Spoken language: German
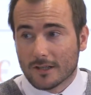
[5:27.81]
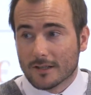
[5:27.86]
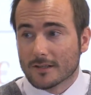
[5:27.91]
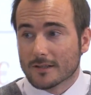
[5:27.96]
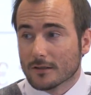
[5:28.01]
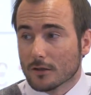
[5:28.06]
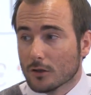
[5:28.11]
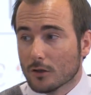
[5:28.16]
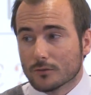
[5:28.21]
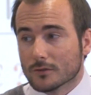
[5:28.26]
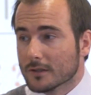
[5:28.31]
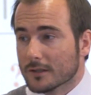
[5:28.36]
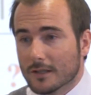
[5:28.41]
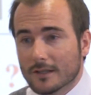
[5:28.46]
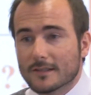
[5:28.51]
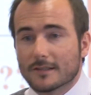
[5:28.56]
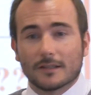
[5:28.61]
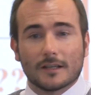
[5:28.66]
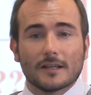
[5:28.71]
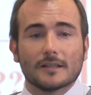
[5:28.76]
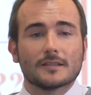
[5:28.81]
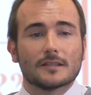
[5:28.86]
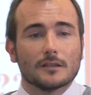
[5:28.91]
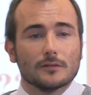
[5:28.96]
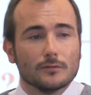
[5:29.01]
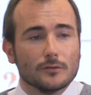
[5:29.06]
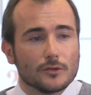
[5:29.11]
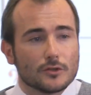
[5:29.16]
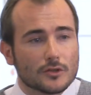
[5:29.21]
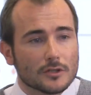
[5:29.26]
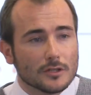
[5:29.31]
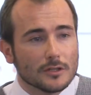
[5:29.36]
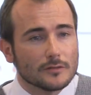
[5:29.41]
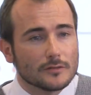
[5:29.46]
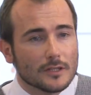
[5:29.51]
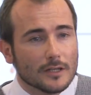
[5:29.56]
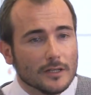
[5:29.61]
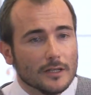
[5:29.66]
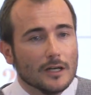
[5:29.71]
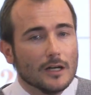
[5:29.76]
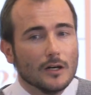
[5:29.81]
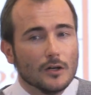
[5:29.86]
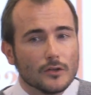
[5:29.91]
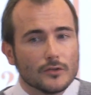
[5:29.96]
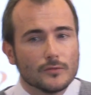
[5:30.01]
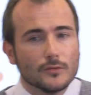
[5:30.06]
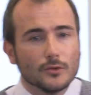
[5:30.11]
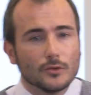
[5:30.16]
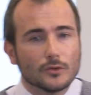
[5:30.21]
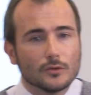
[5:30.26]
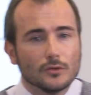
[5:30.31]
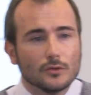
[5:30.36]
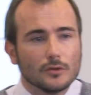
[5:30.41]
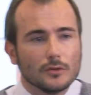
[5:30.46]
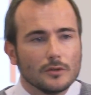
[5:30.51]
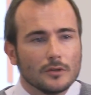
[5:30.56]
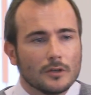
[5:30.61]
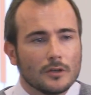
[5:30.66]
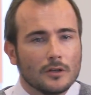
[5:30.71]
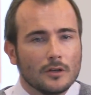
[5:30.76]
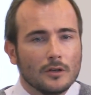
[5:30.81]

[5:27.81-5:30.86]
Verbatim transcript: hat es auch auf den ganzen Rest der Wirtschaft eine Auswirkung